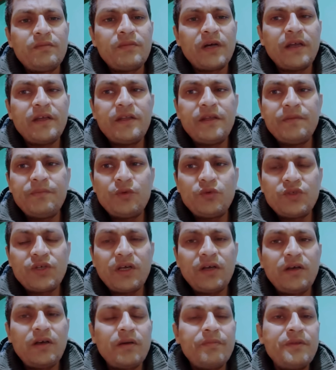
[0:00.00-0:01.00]
भाई ने
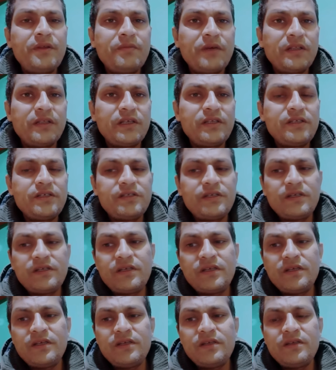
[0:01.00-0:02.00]
पूछा अपनी माता जी से
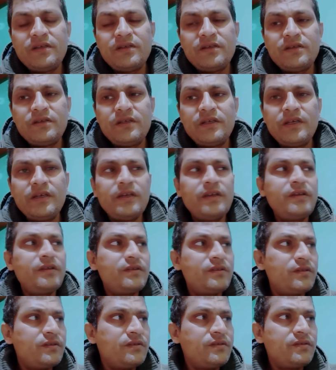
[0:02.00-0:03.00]
कि ये
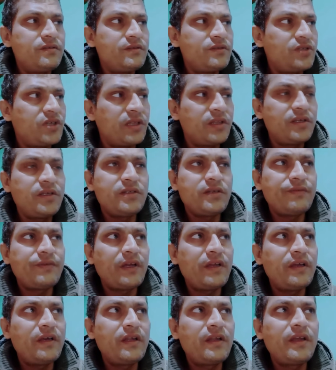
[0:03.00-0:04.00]
छत की
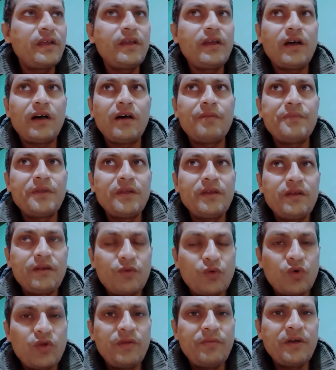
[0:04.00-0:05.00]
सफाई करके आपने
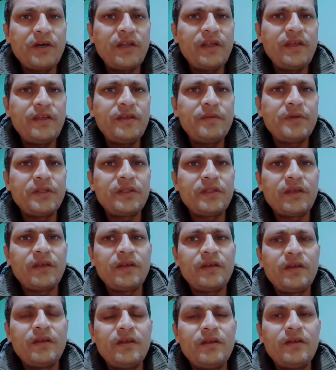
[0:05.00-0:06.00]
कोने में करे हैं ये पत्ते
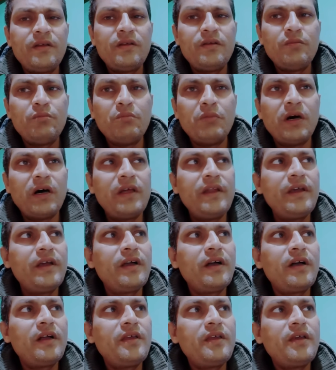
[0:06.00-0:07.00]
माँ ने
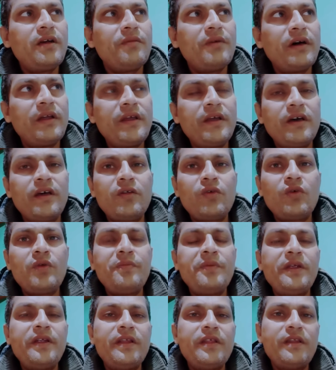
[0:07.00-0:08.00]
कहा कि हमारे घर कोई
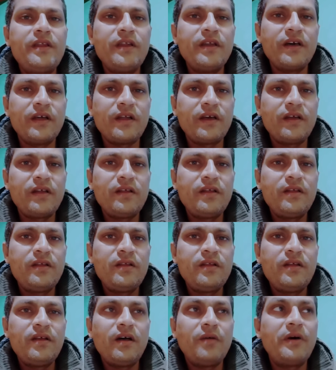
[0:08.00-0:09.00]
पेड़ नहीं लग रहा
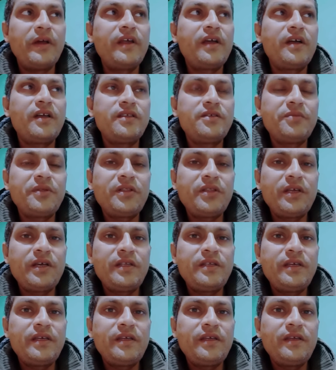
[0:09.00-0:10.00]
हमारे कहाँ से पत्ते
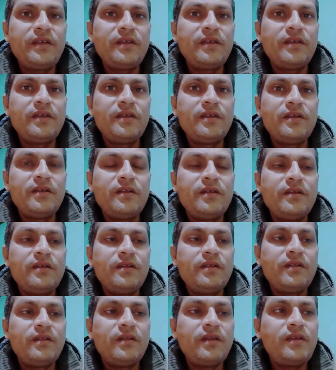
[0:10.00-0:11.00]
आ जाएंगे
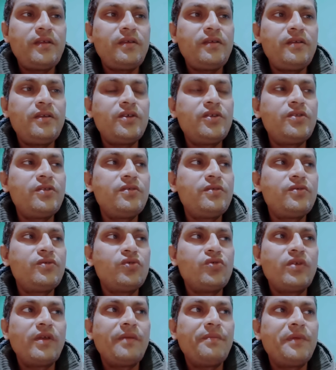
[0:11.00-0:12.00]
नहीं ये
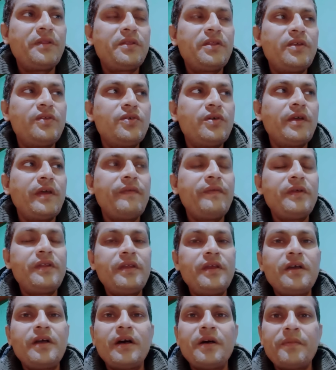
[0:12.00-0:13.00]
सूखे पत्ते जो हैं फिर
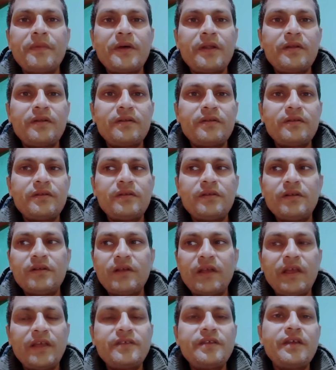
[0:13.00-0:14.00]
ये कहाँ
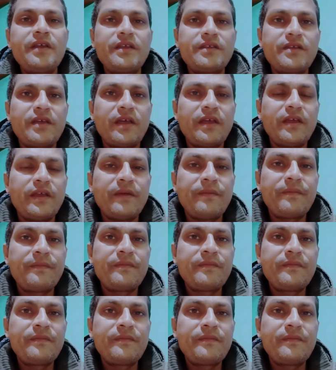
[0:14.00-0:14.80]
पर ऐसे कैसे आए हैं